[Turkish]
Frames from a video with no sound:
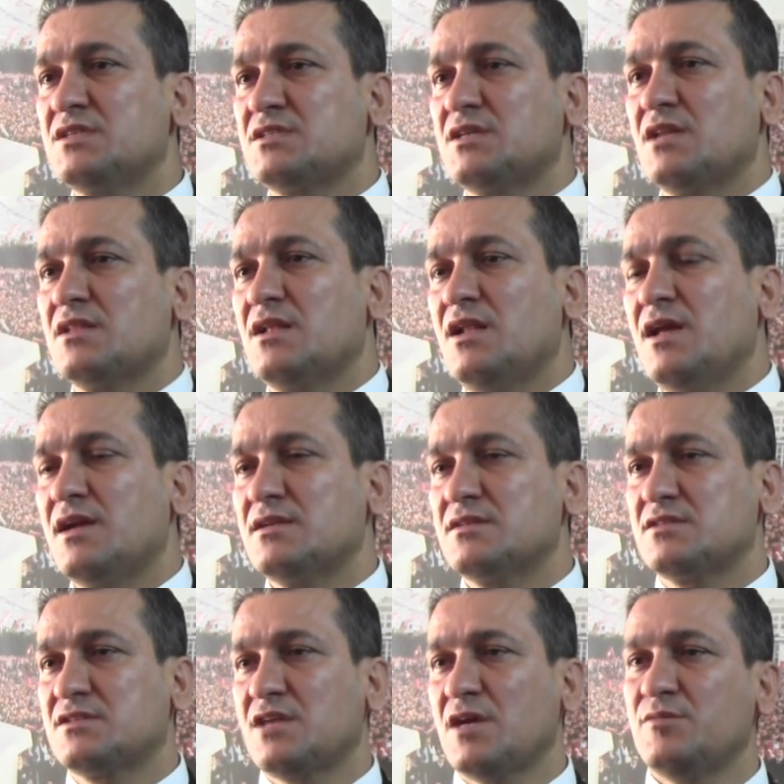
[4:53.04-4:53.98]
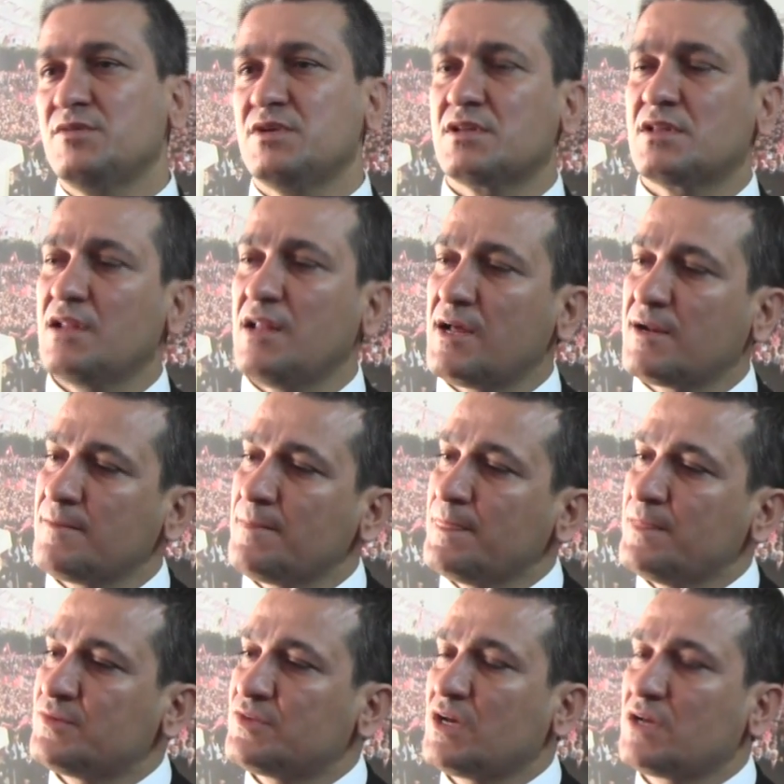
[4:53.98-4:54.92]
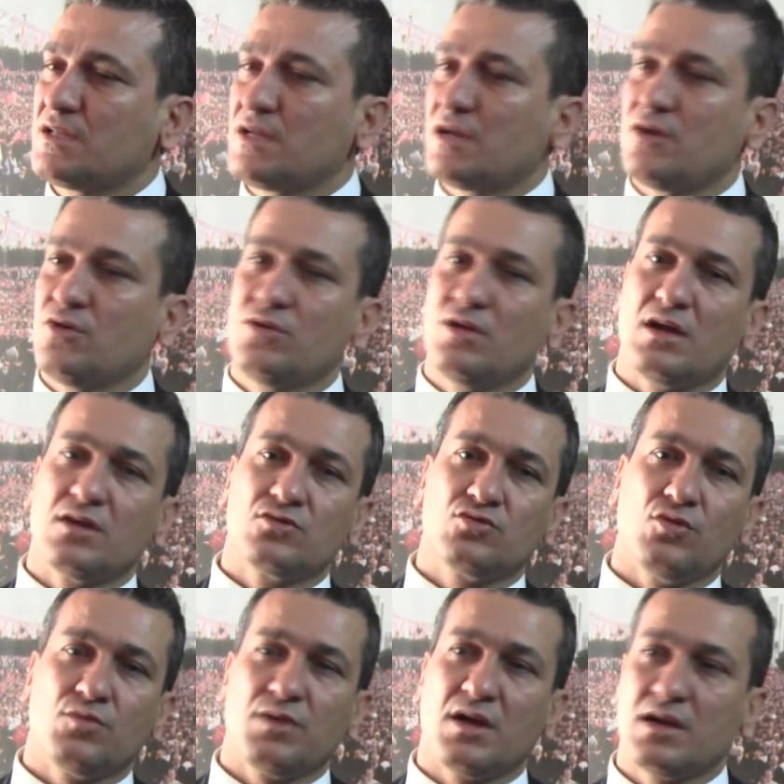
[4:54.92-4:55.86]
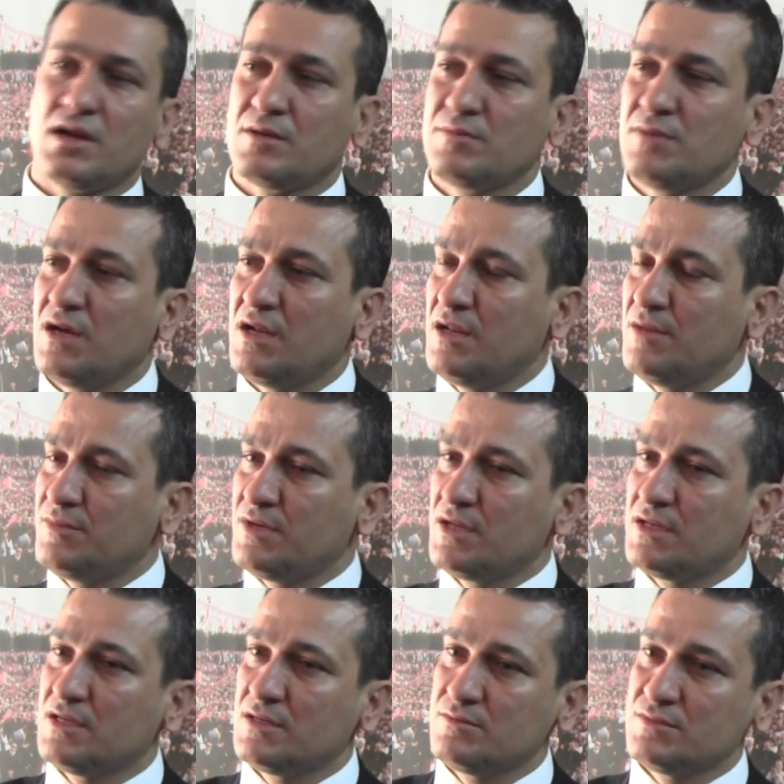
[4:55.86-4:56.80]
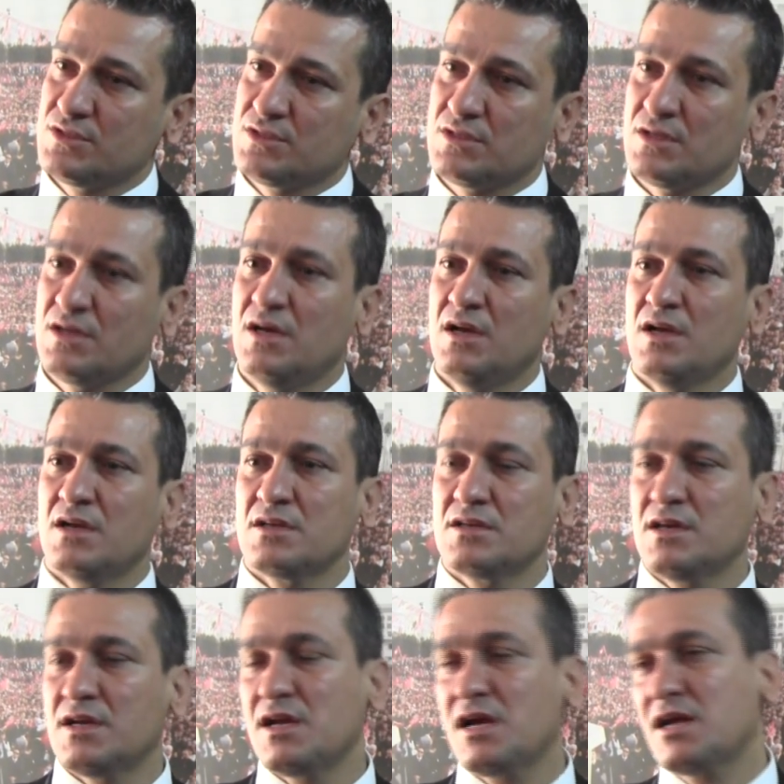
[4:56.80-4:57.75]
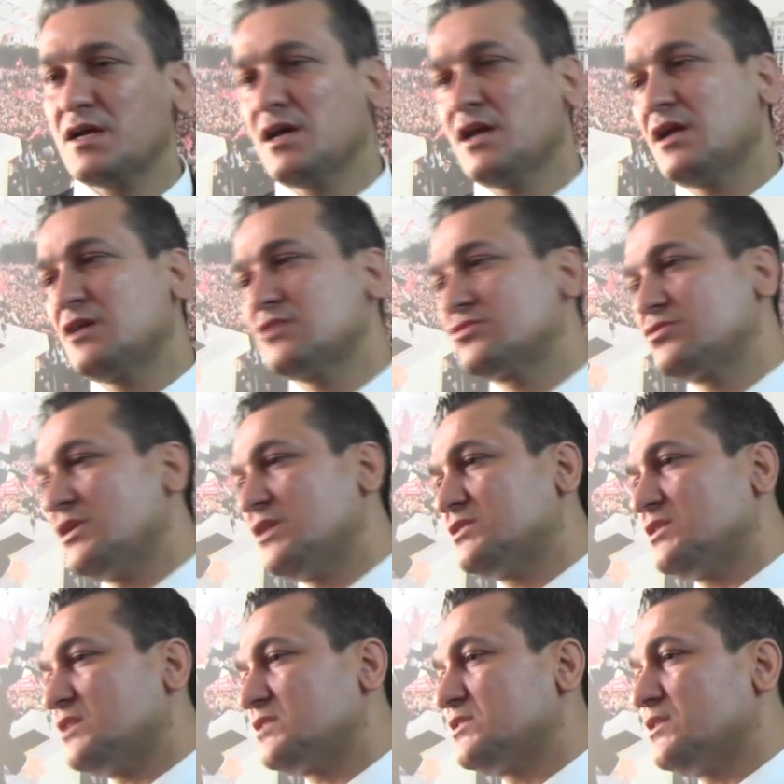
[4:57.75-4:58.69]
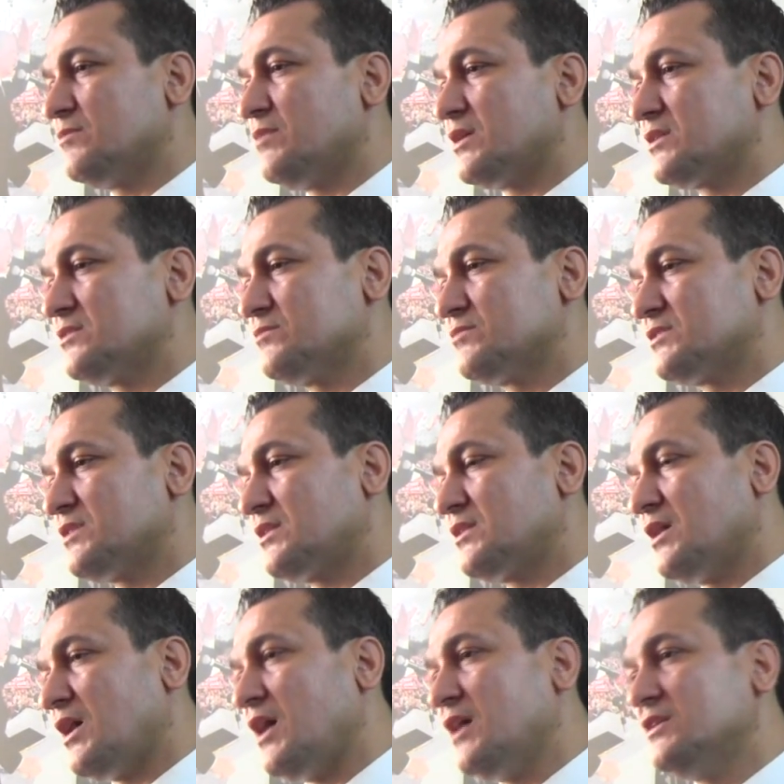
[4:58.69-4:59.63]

beslendiler, semirdiler. Tekrar oyları toplarlanma eylemine girmişti. Geriye kalan süre içerisinde baktığımızda